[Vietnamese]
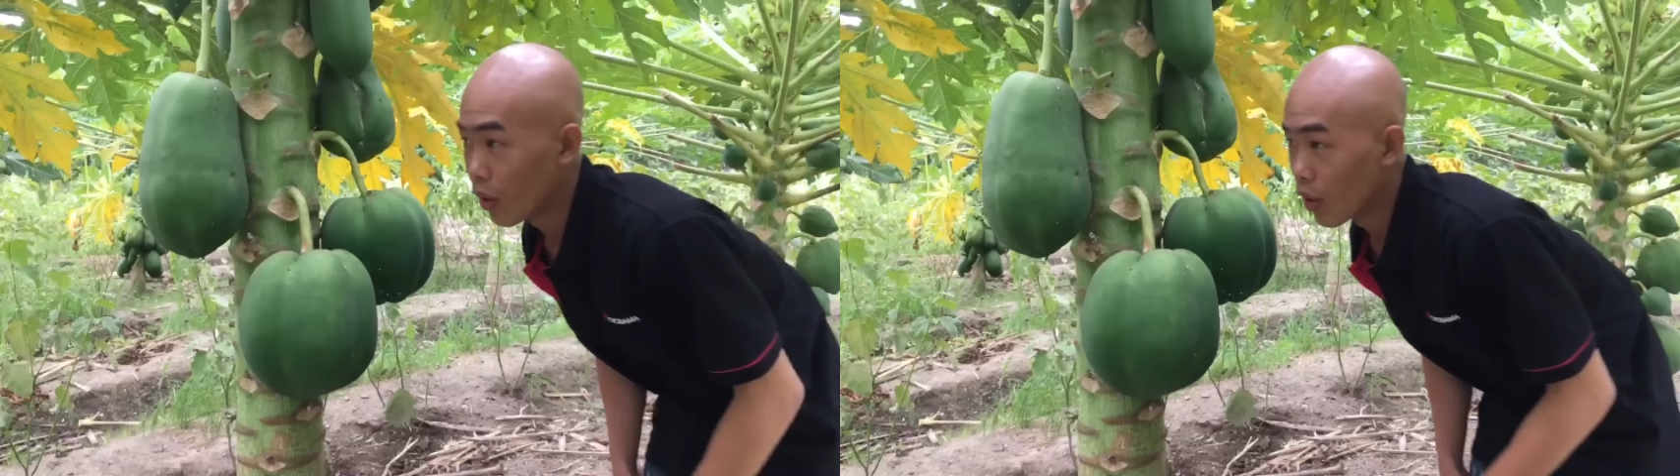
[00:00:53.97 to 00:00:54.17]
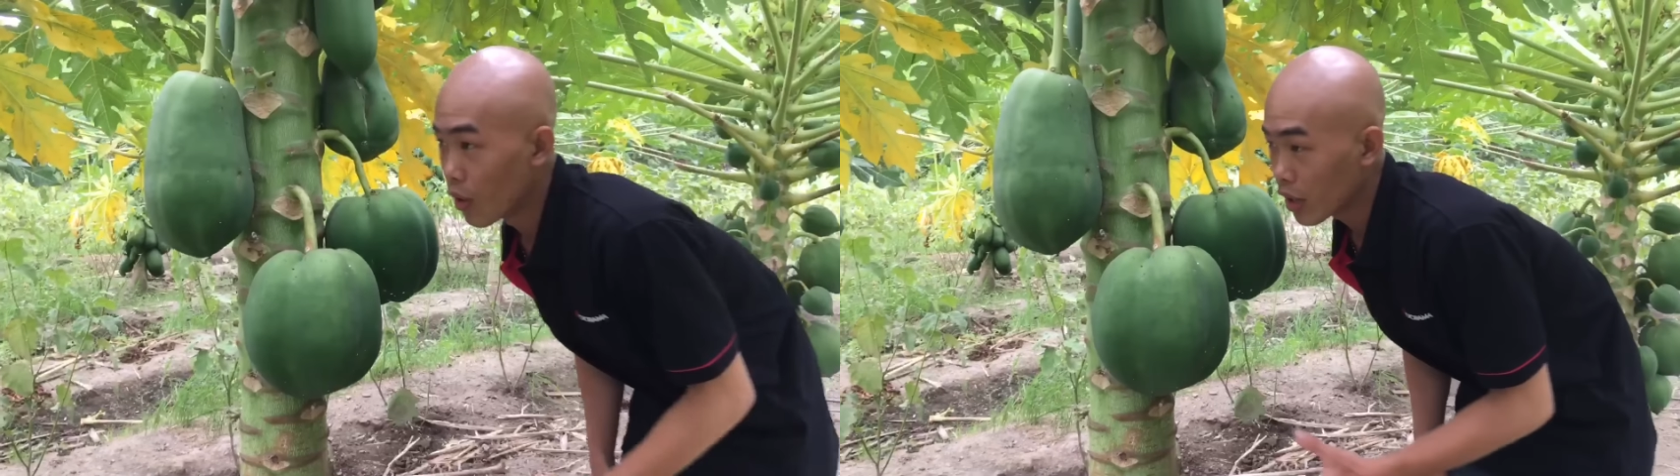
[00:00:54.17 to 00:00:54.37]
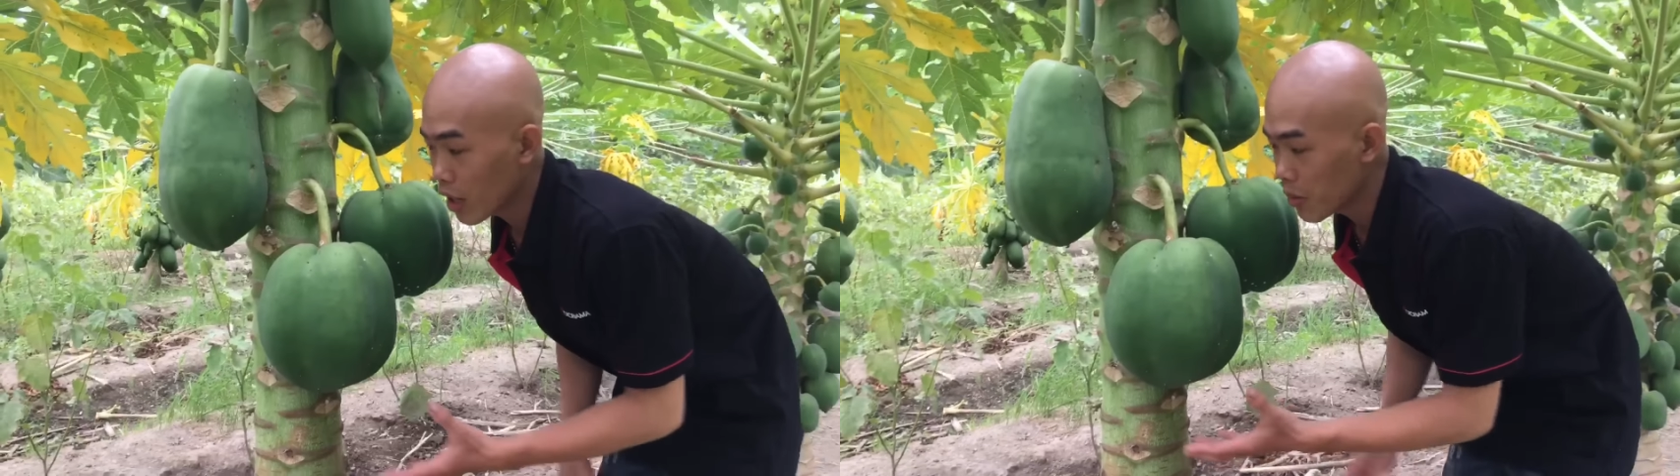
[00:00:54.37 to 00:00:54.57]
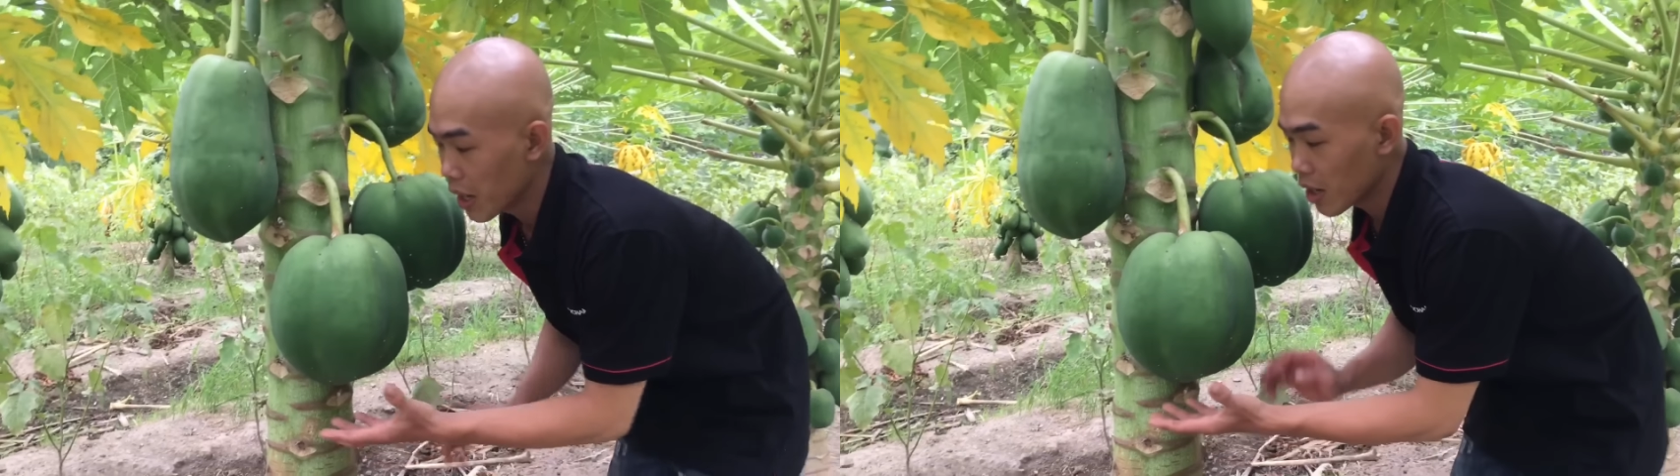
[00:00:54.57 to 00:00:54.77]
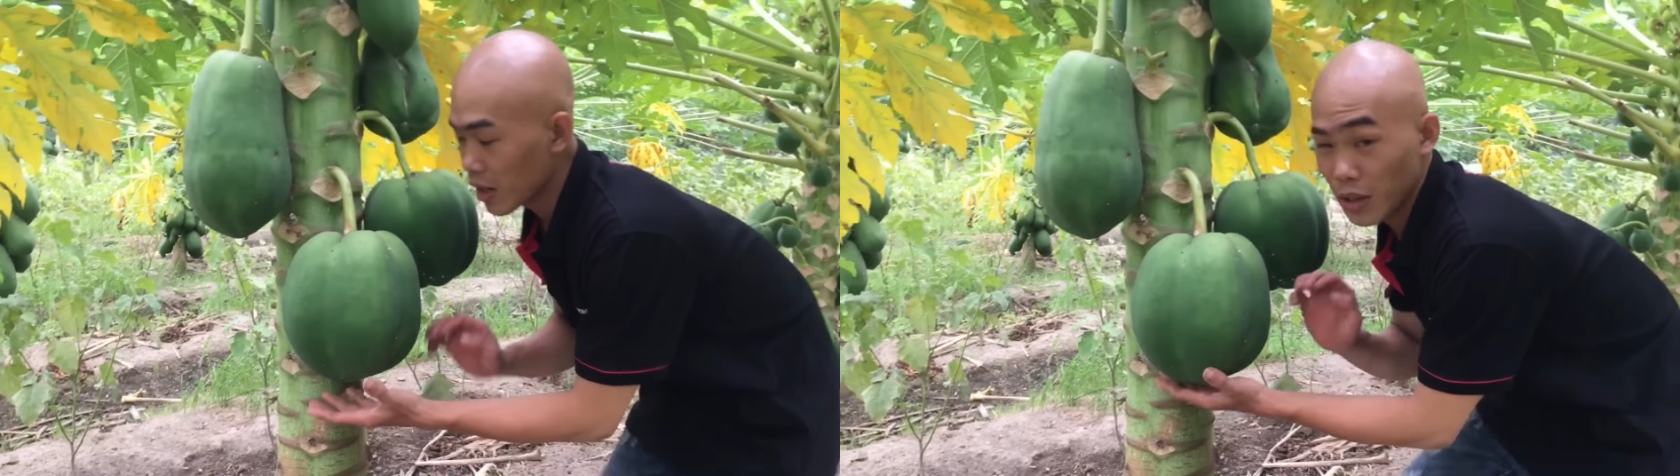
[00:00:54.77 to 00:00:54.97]
ok các
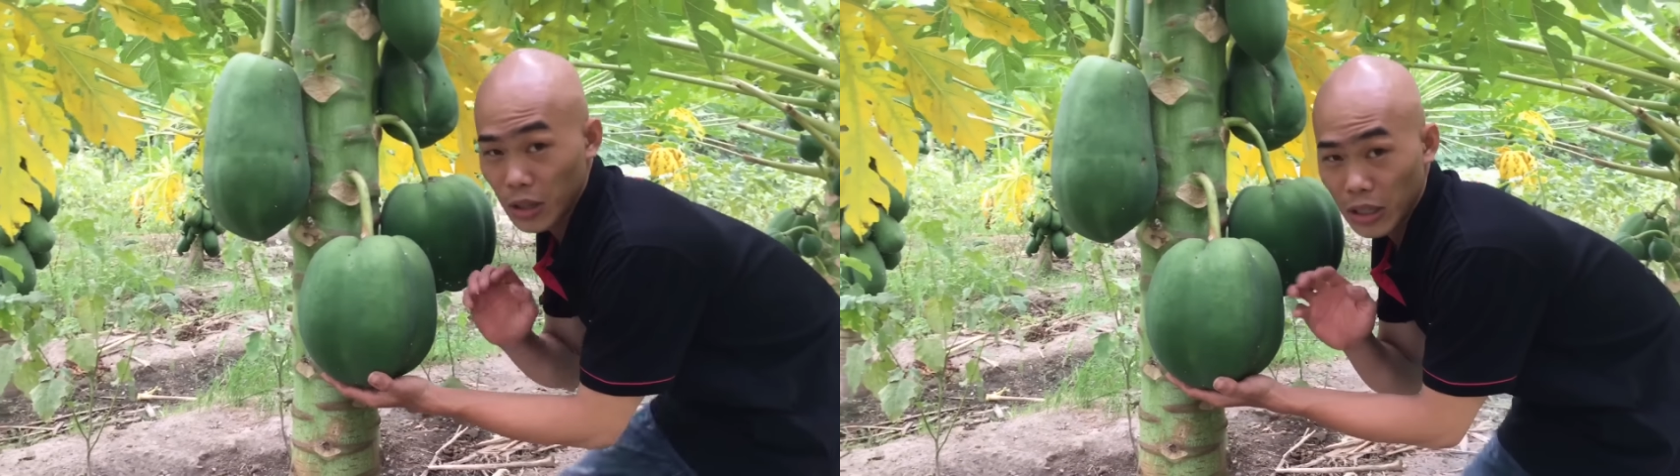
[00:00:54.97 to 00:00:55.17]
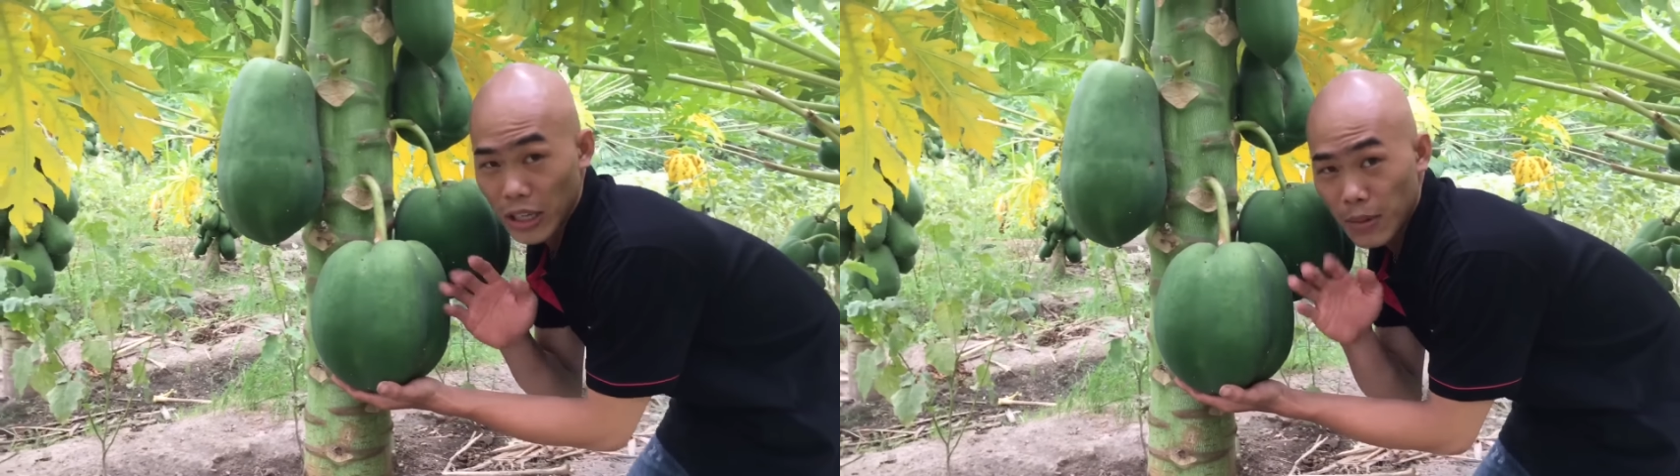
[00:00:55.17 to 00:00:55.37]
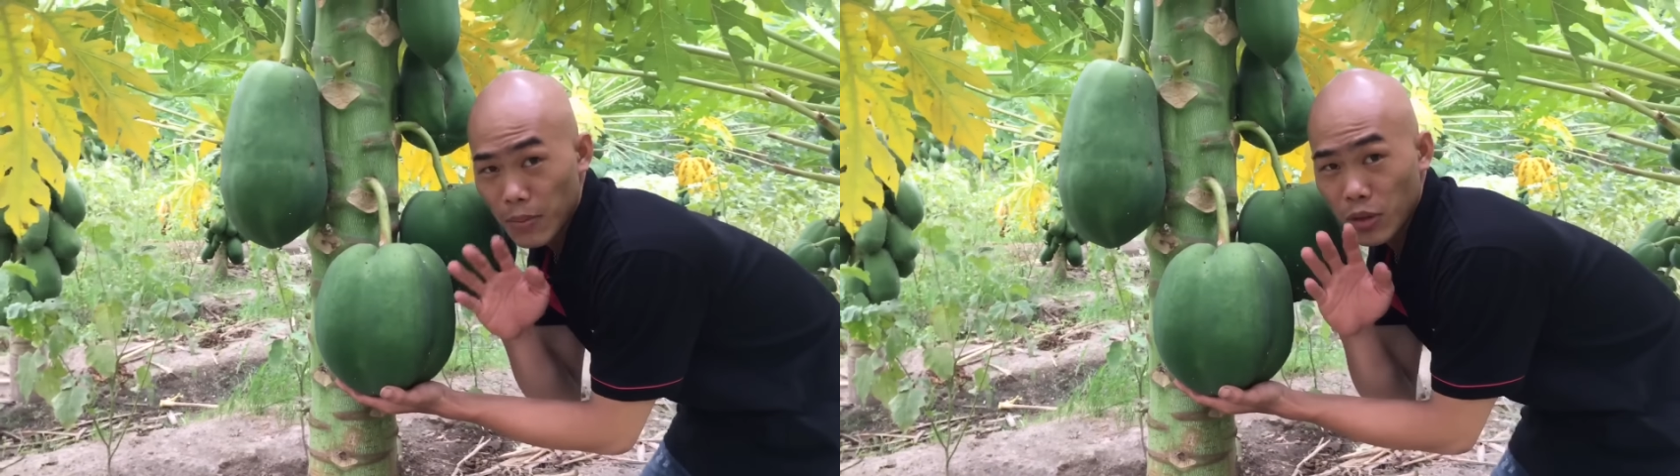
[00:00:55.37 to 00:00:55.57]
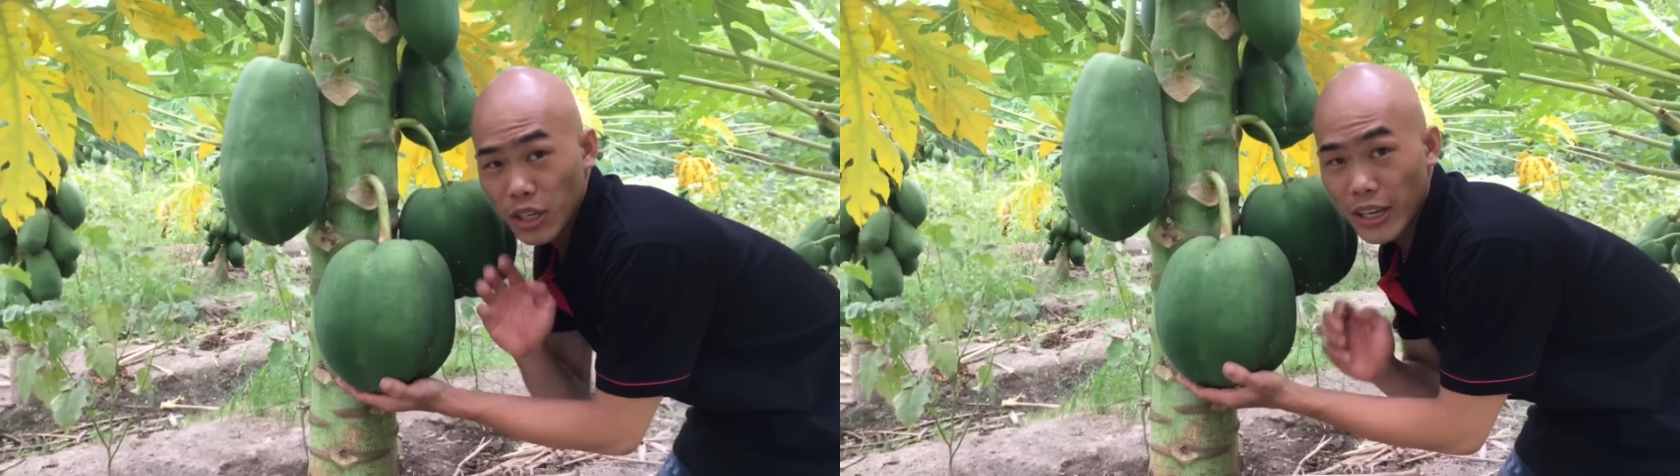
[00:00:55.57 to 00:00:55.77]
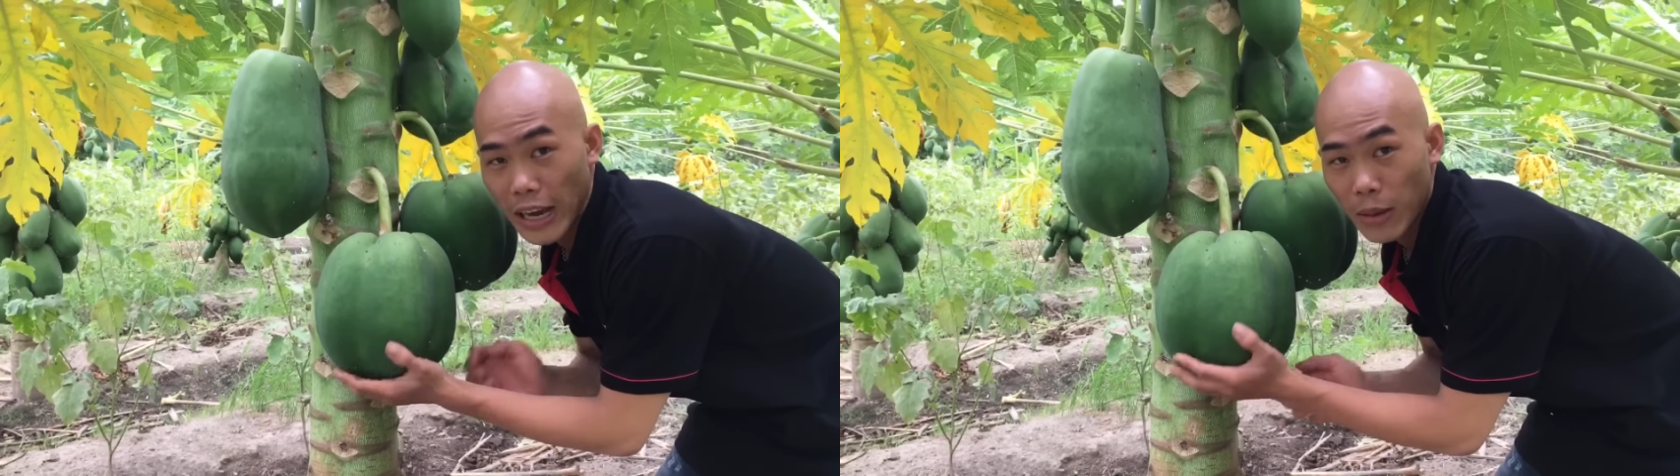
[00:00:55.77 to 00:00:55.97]
bạn em
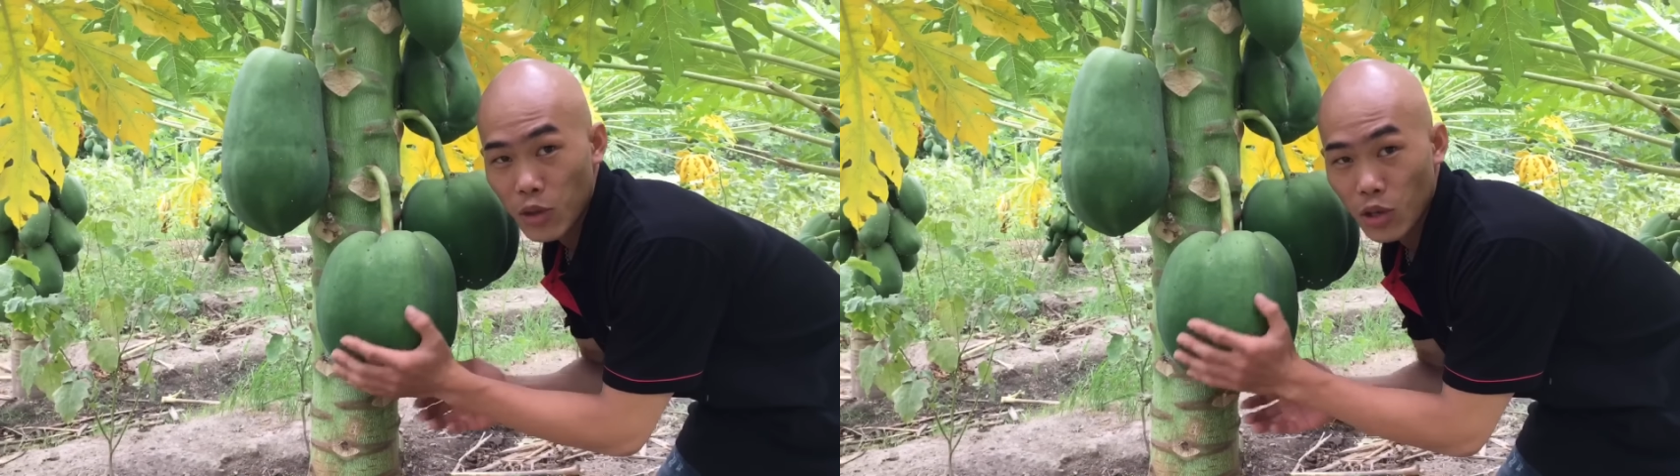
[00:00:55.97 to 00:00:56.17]
đưa cái cam